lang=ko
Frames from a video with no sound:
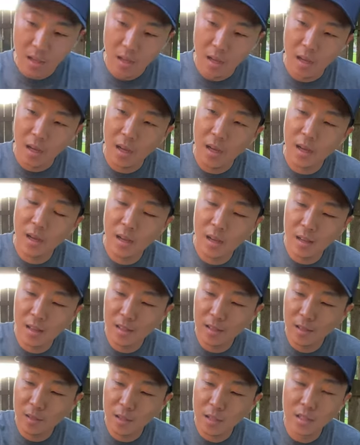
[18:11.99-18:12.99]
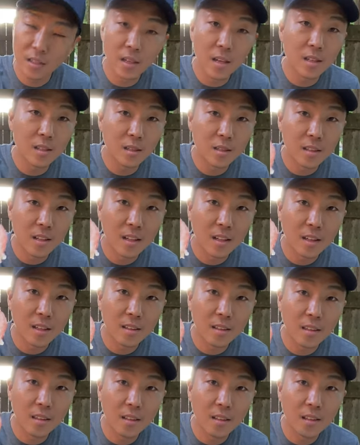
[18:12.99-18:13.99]
아 일단
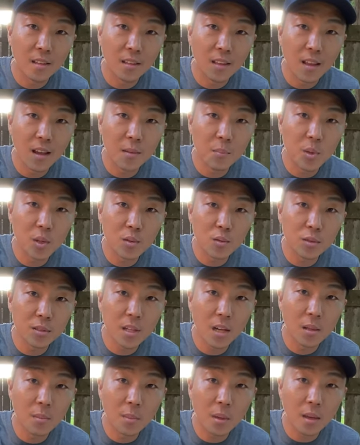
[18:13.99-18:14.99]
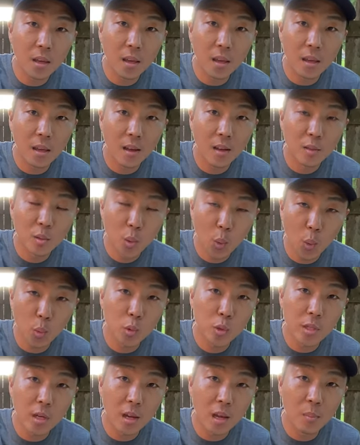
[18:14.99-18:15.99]
대한민국 사람밖에
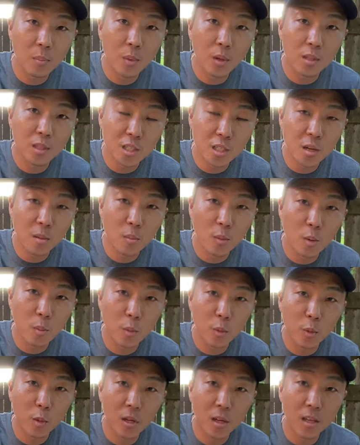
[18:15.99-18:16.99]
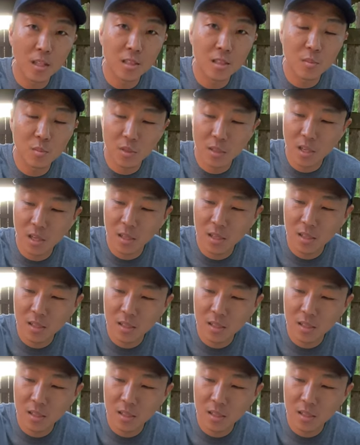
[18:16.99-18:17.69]
초고추장에 한번 찍어 먹어보도록 하겠습니다